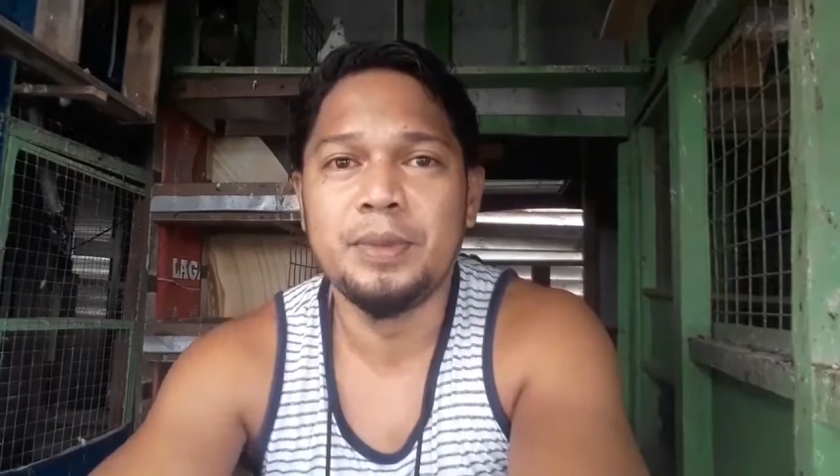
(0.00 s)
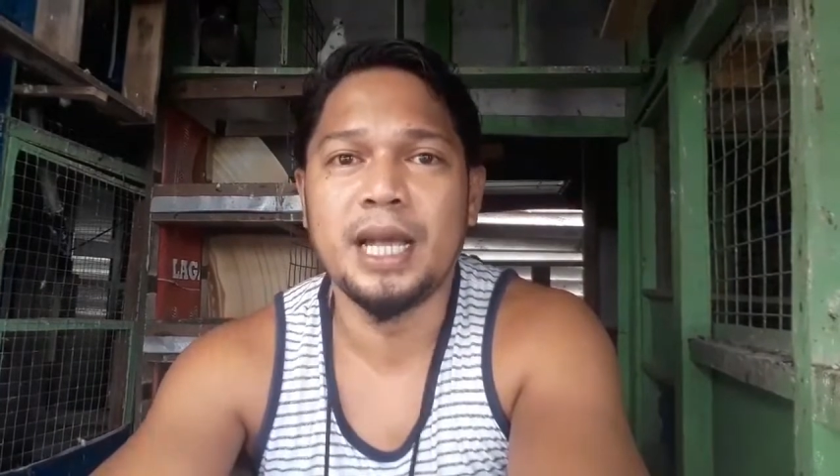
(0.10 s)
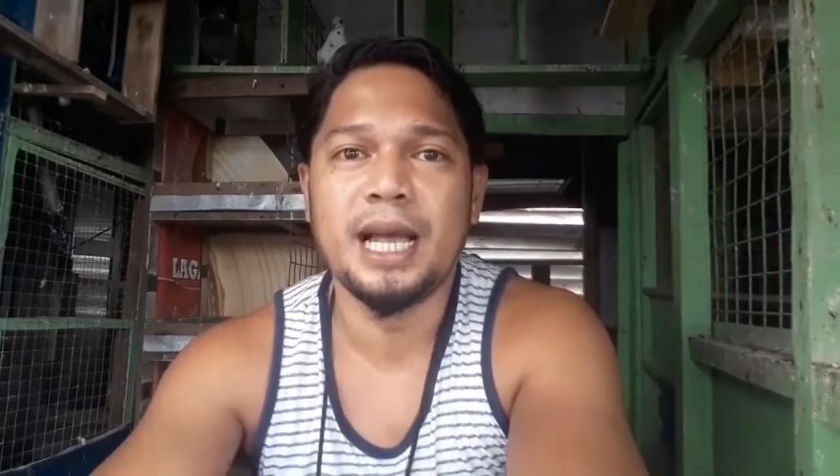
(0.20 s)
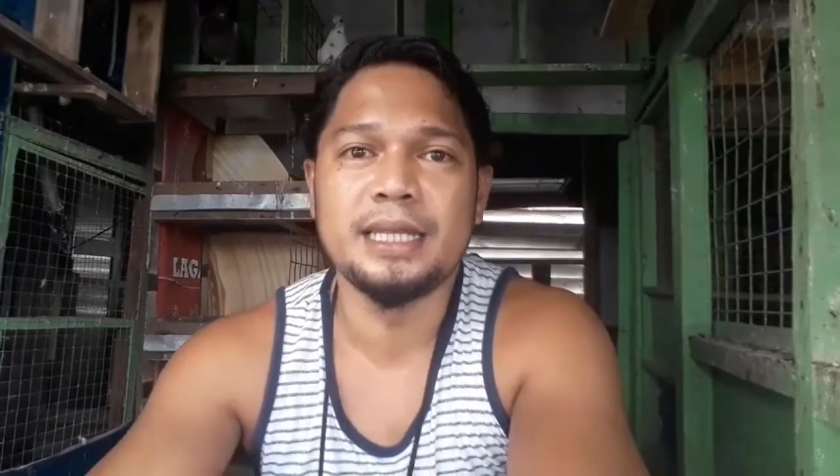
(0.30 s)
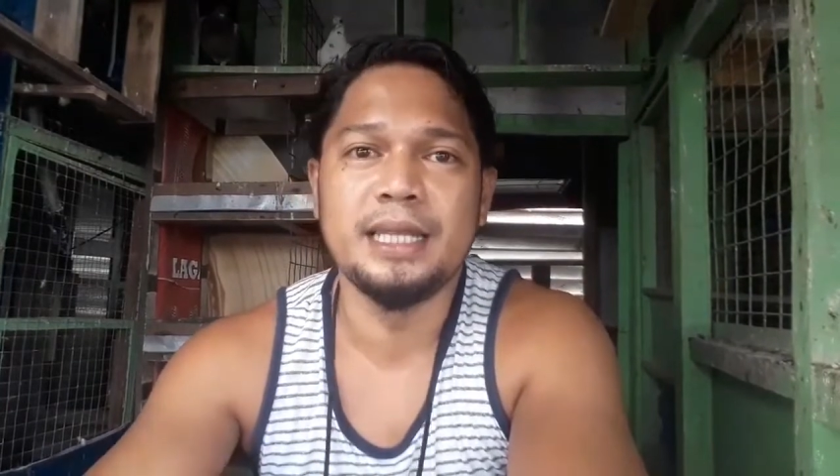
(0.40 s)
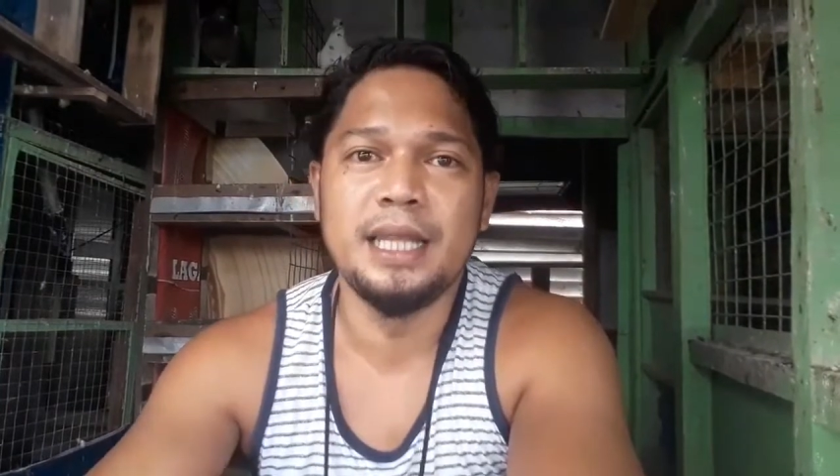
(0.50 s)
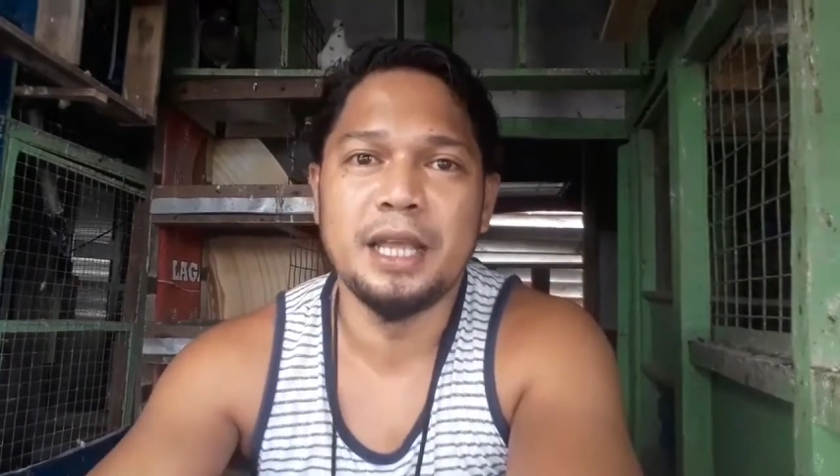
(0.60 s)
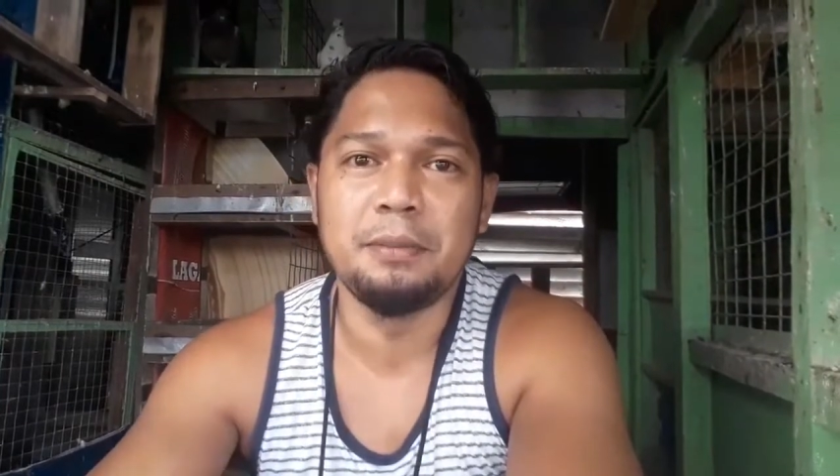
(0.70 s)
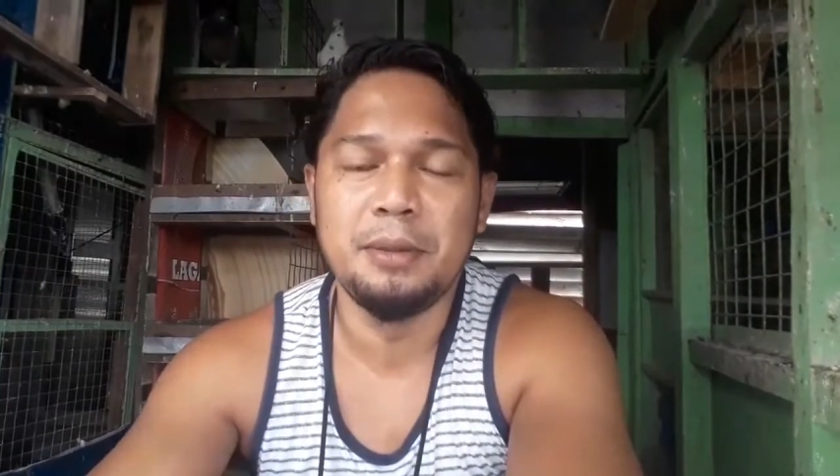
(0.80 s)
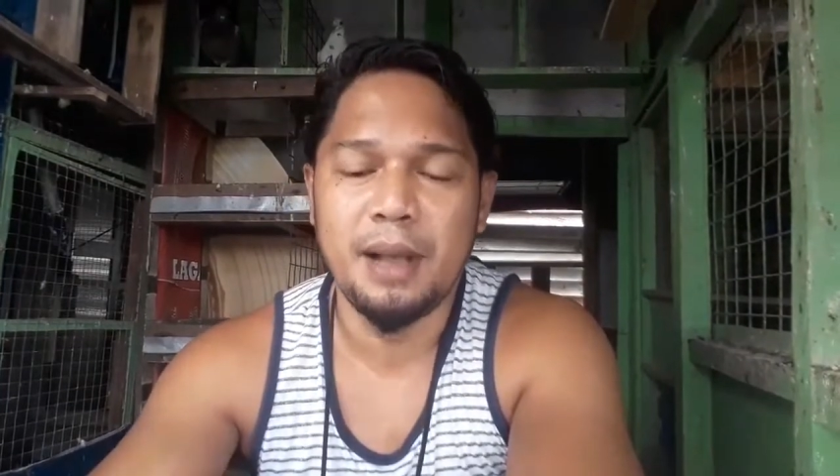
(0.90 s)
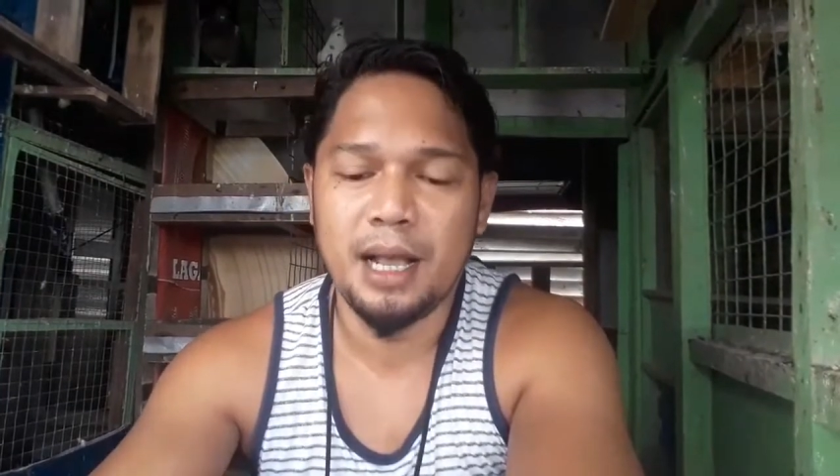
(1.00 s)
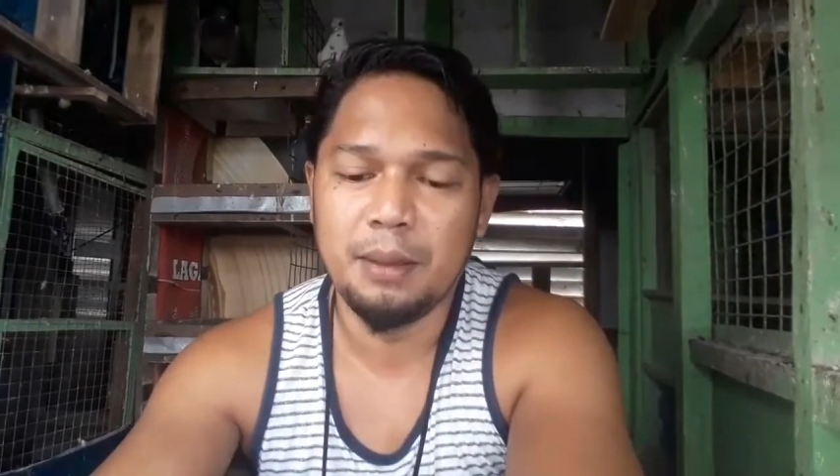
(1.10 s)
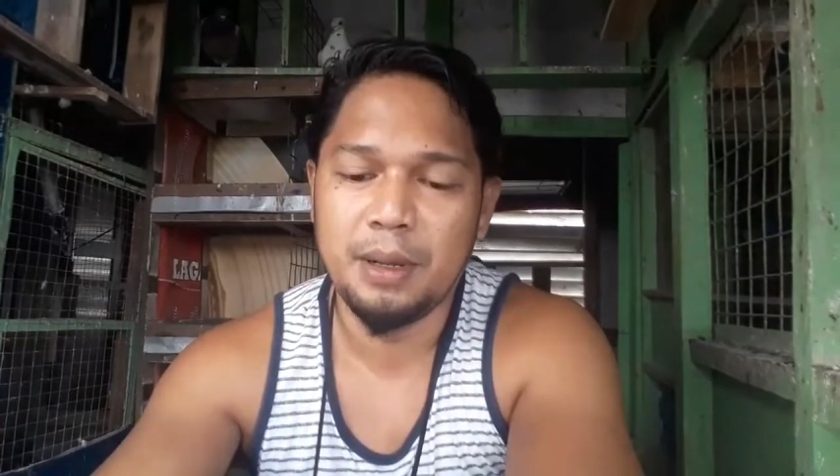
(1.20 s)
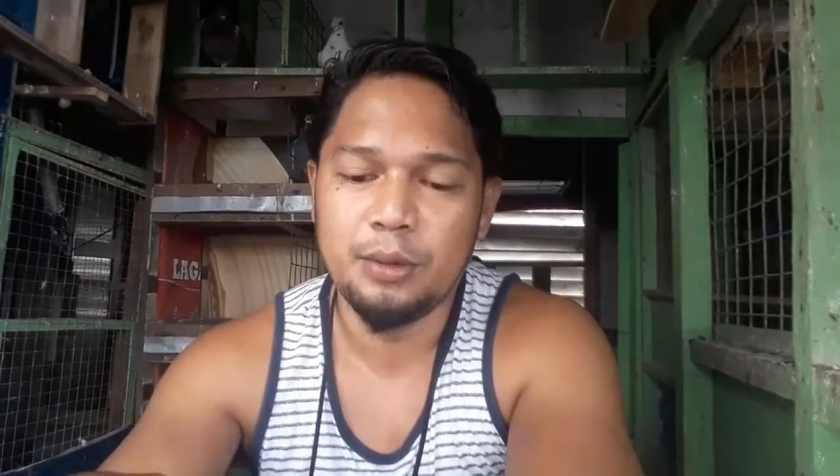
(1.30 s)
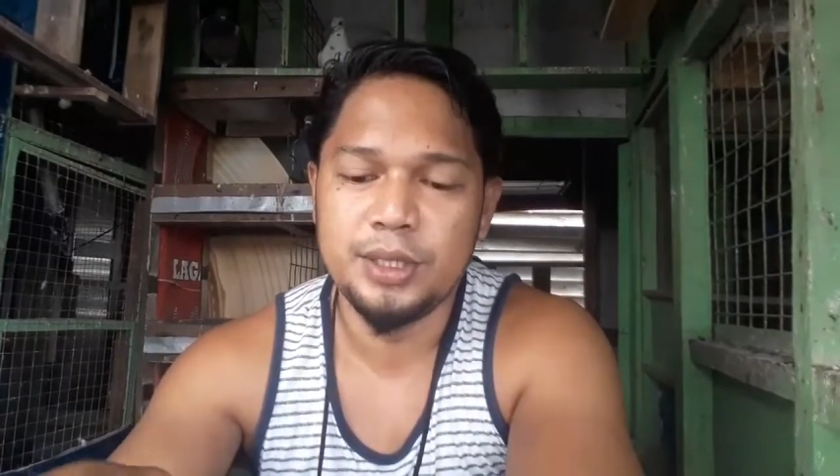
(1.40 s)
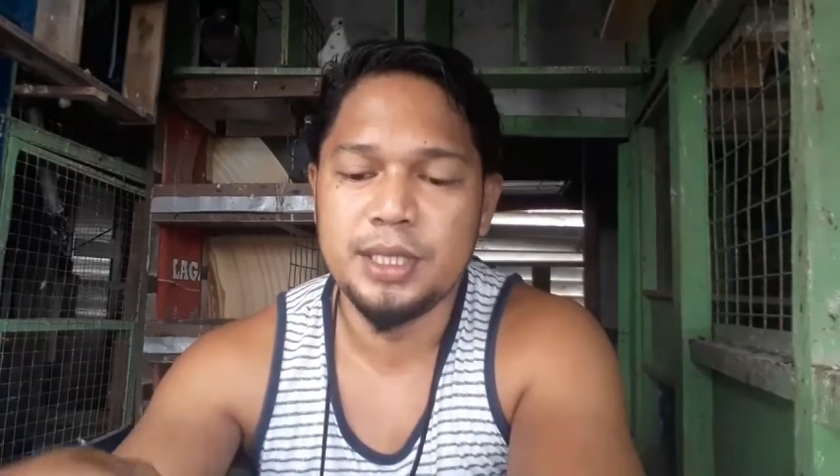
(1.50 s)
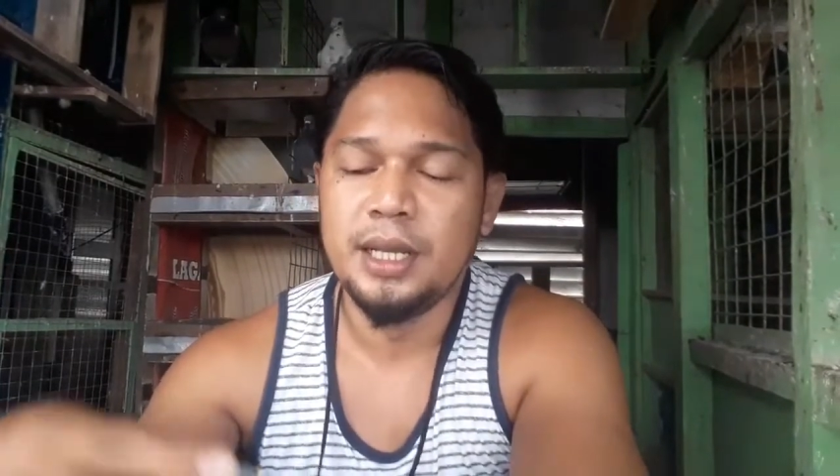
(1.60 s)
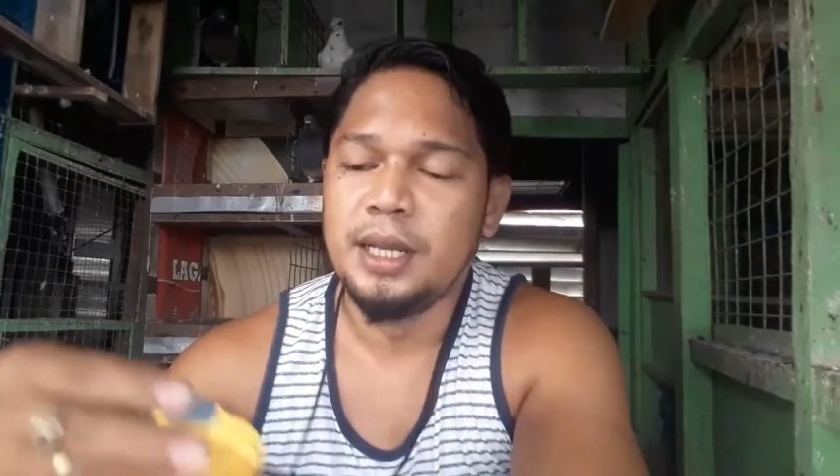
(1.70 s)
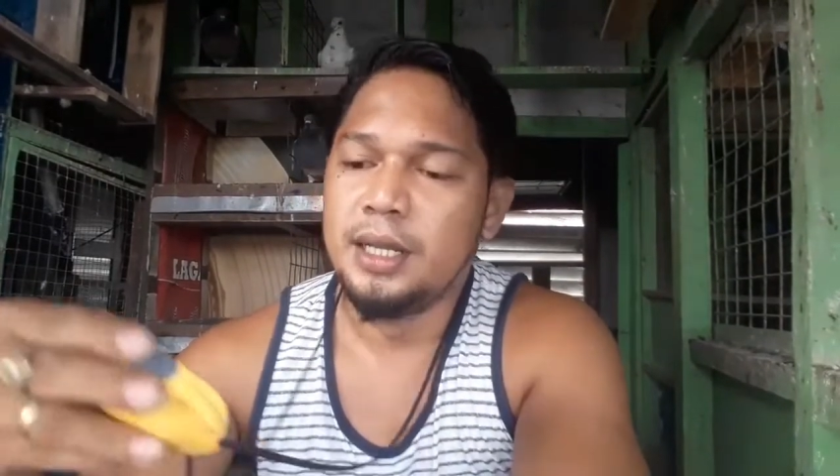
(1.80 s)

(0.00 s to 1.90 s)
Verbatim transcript: ng ating derby mga kabagwis.